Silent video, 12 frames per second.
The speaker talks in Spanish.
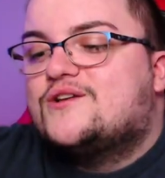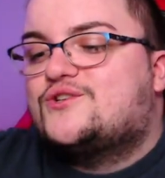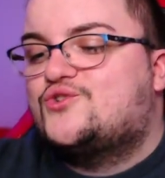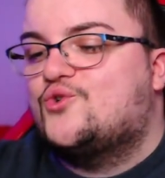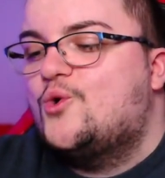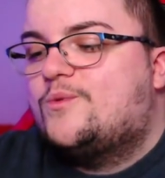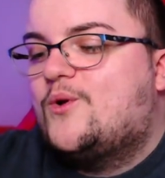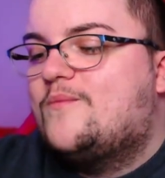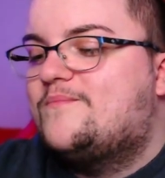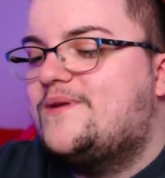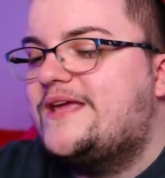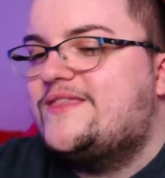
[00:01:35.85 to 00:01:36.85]
sube
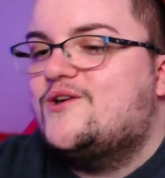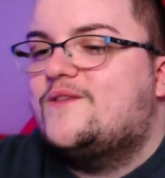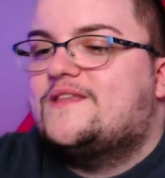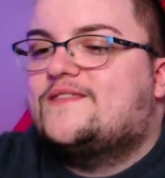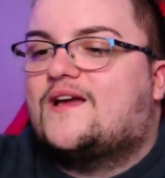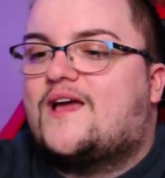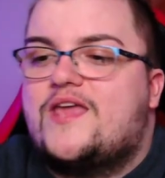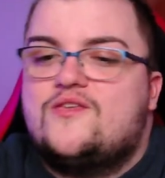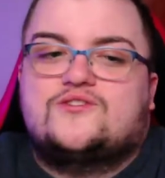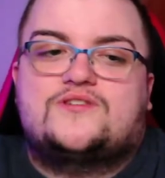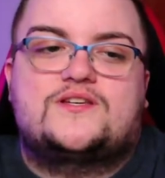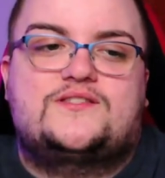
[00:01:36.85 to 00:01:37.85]
un vídeo de
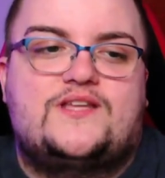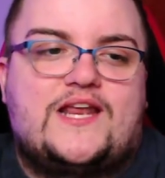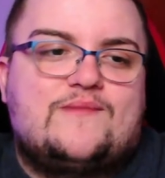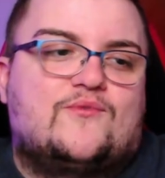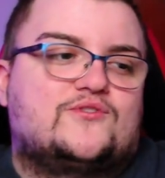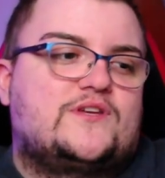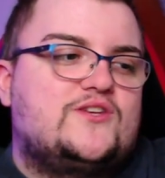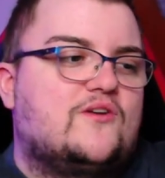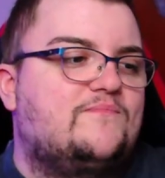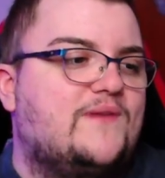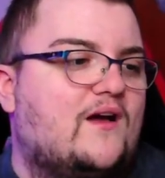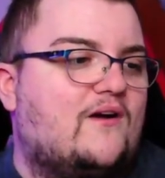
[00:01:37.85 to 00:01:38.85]
tacaños extremos. Y yo
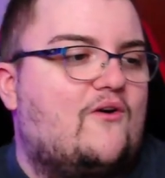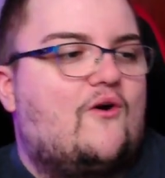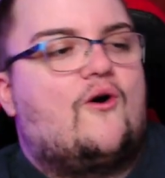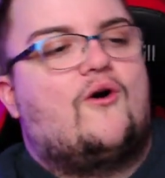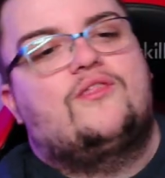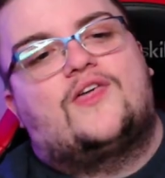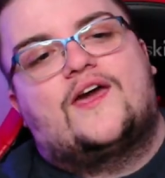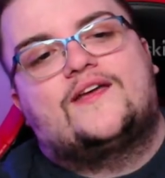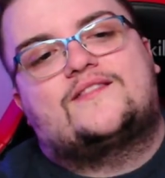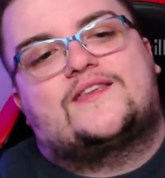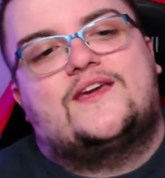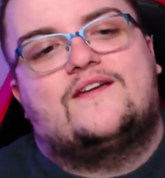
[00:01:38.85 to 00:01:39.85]
en plan,
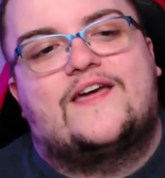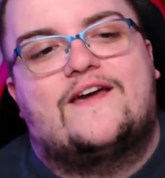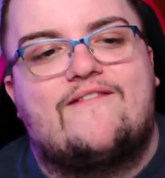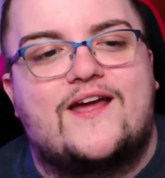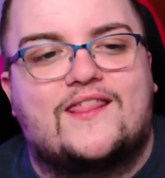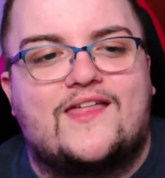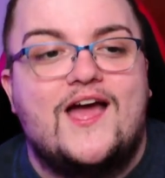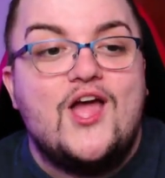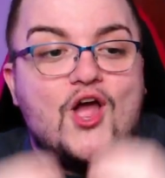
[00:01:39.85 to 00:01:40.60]
joder, tío, de verdad,